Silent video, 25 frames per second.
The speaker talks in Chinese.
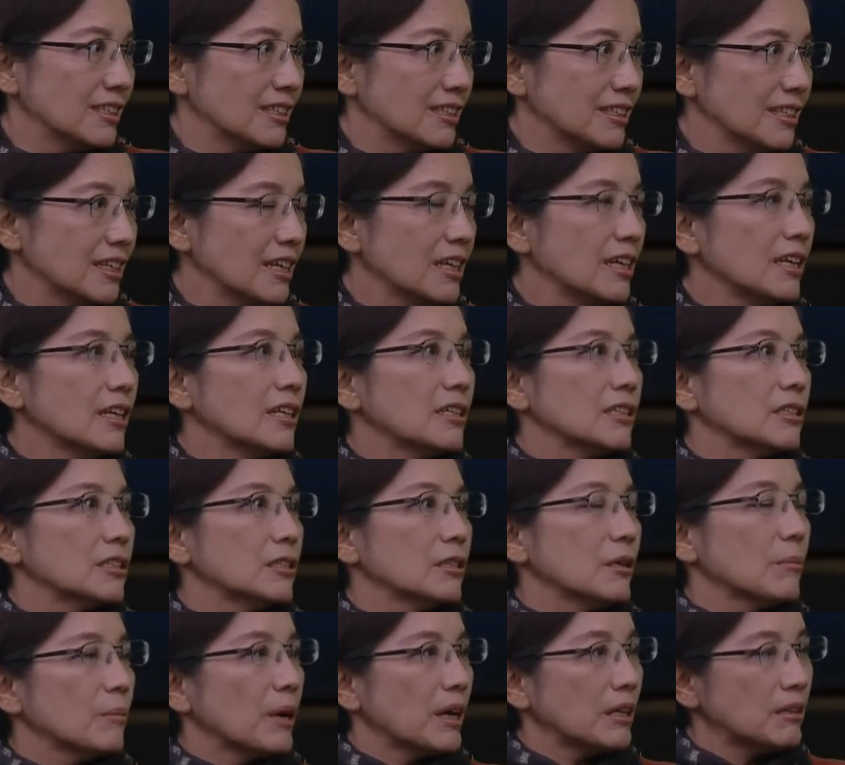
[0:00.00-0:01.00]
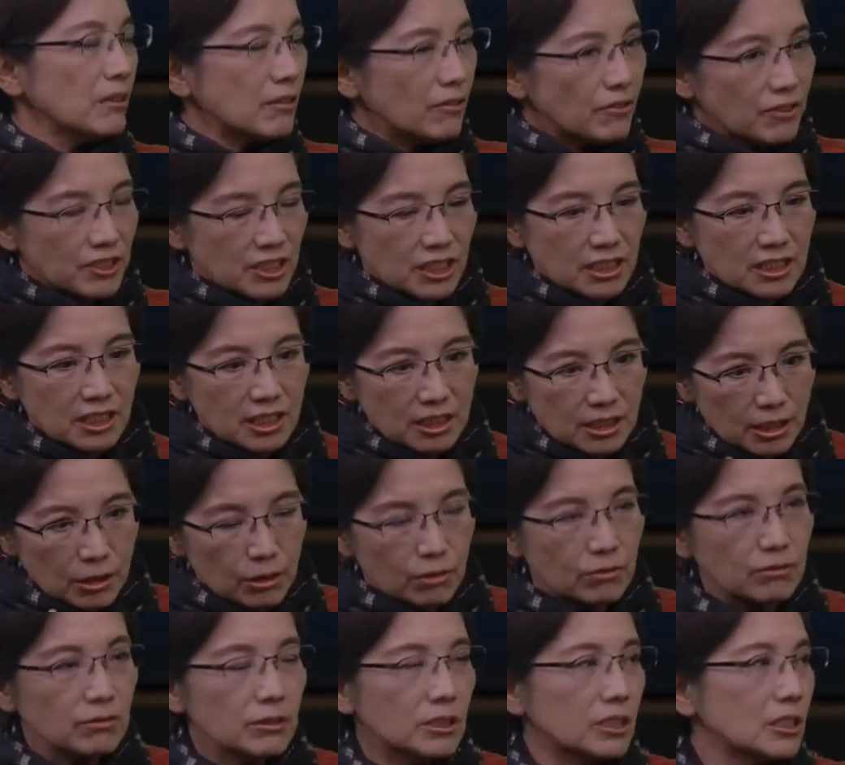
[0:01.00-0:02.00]
我都不知道潘诺夫斯基是潘诺夫斯基是
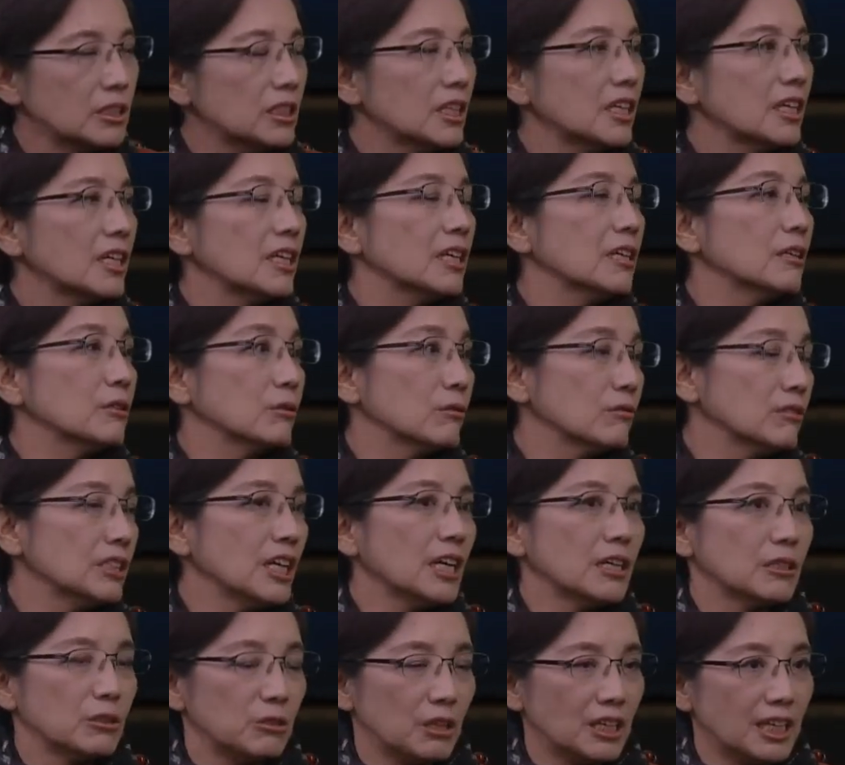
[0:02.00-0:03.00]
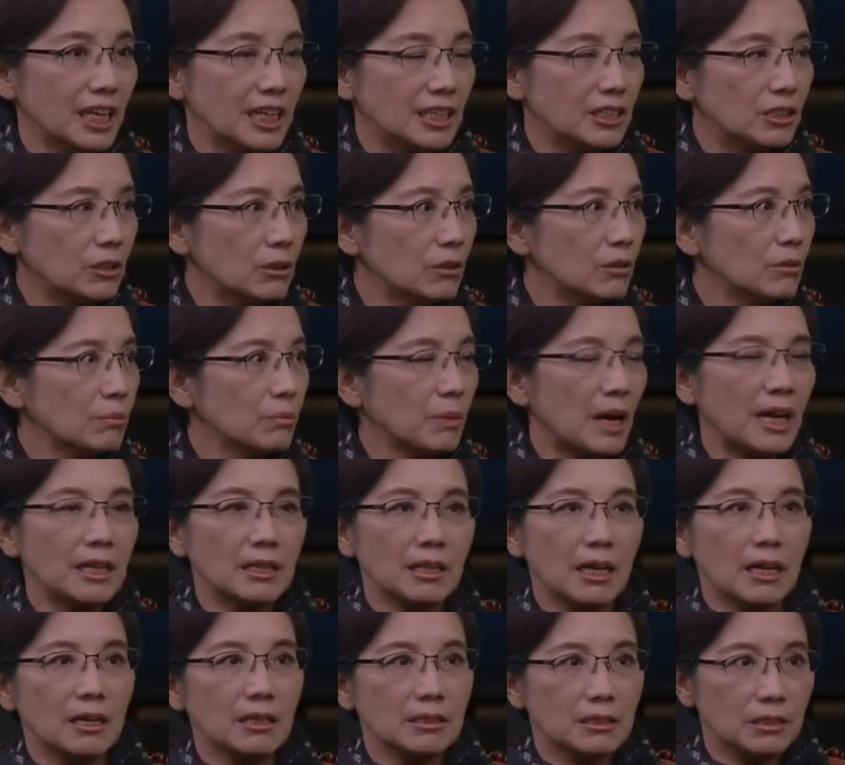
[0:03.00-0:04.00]
图是那个图像学研究，他
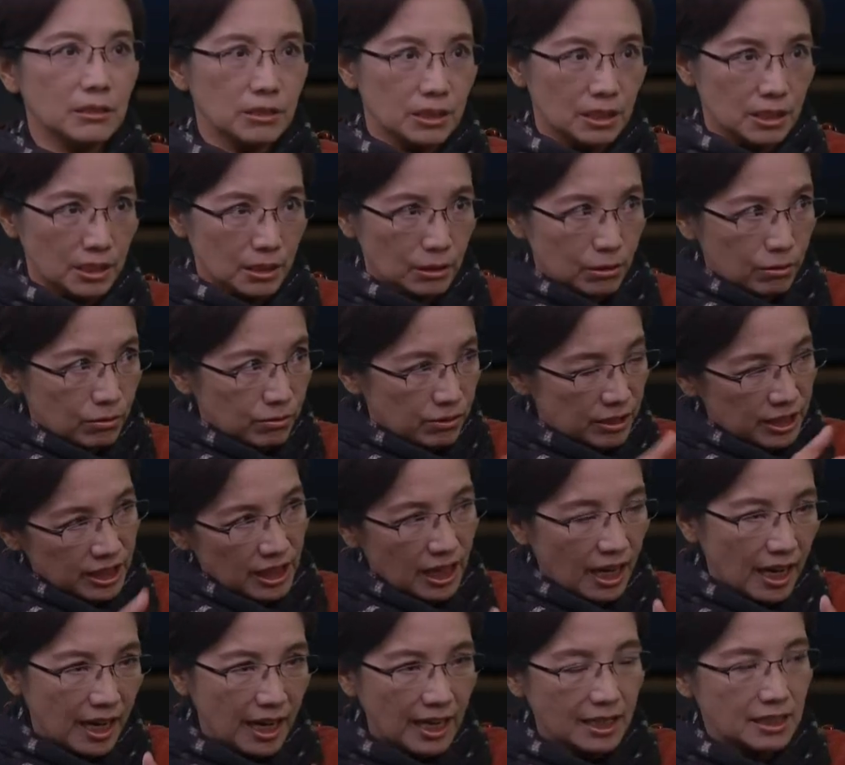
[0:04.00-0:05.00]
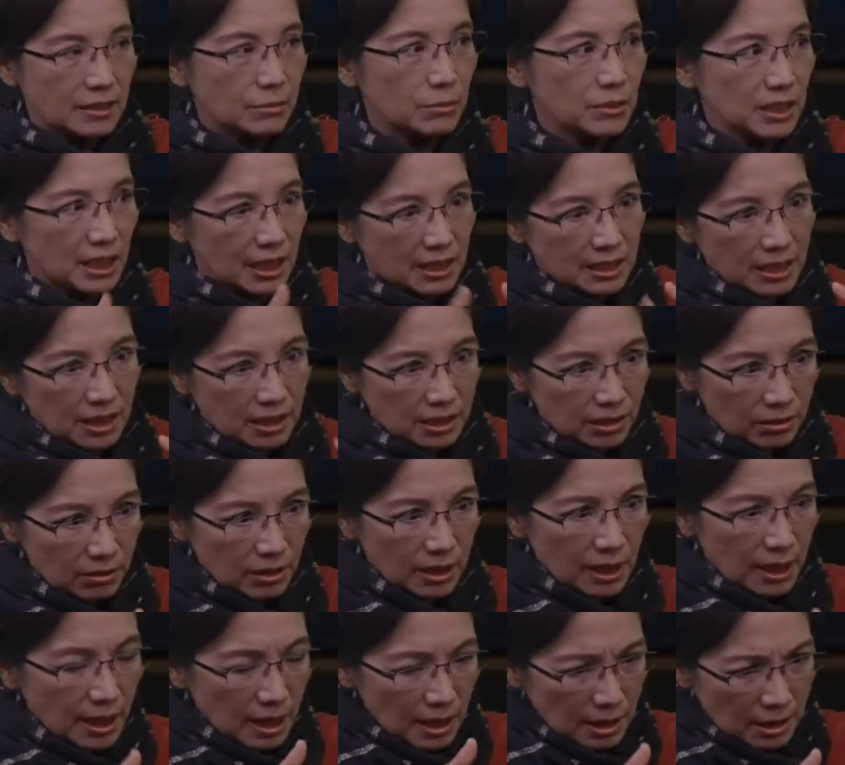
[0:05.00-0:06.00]
他就是以图像啊什么他这个从
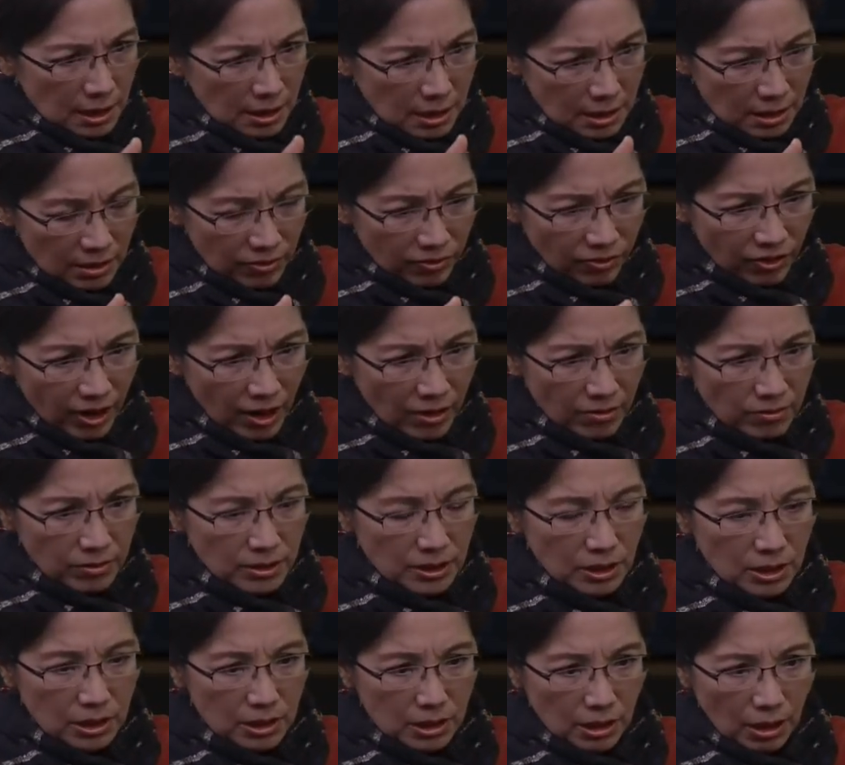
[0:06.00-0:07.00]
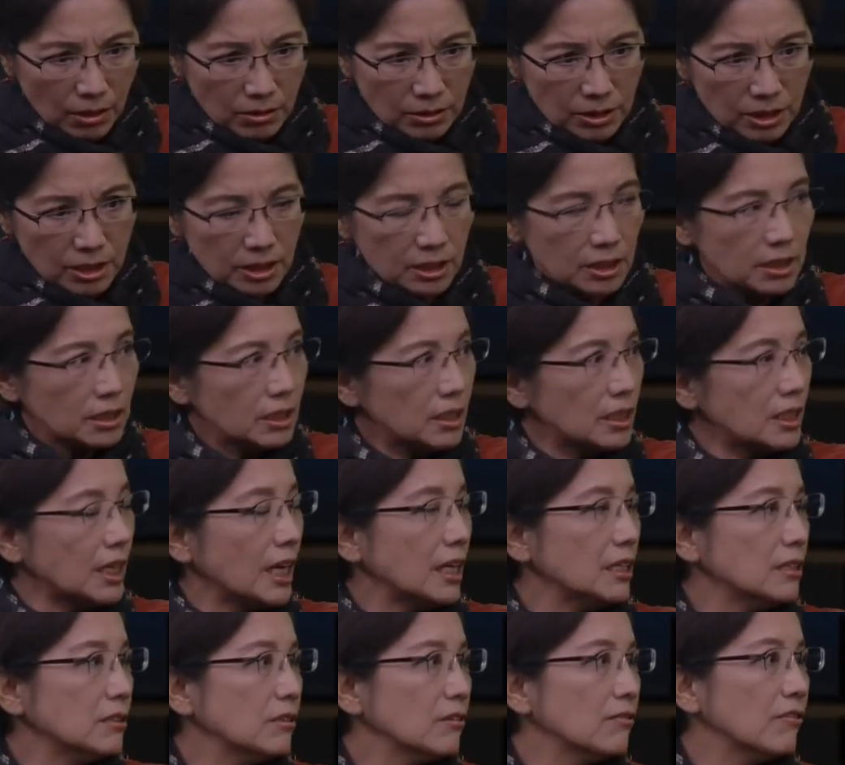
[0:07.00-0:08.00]
这是方文早期的
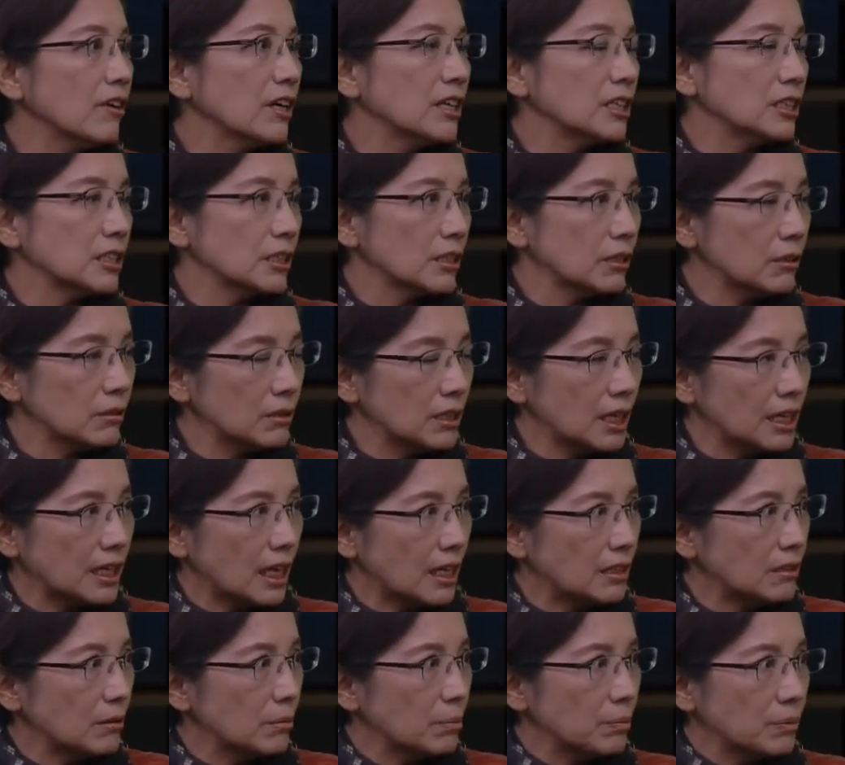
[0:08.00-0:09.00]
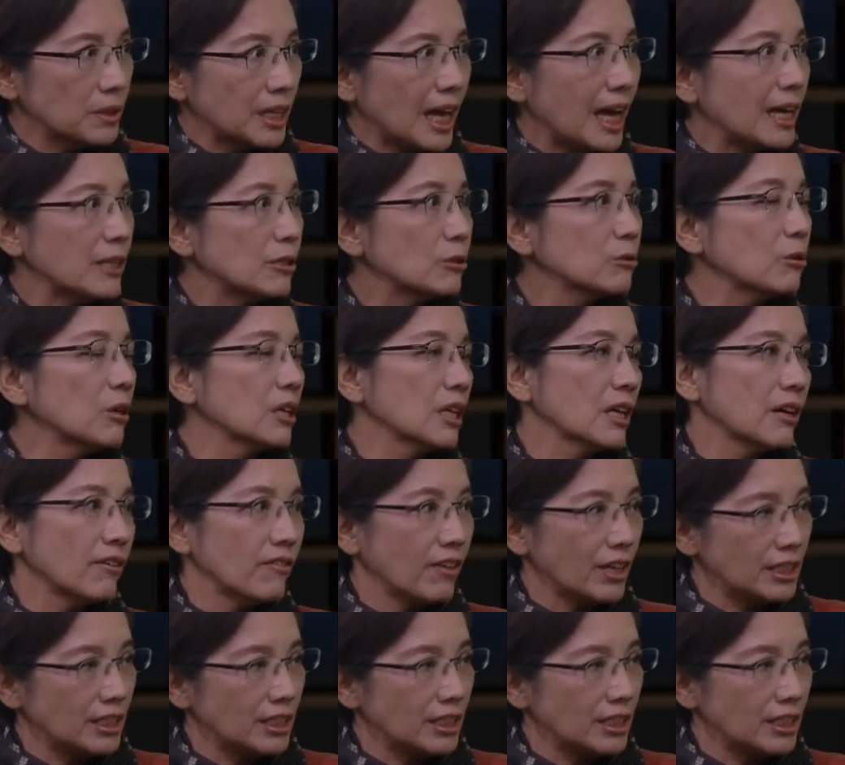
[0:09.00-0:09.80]
研究方式，后来他就不太做了，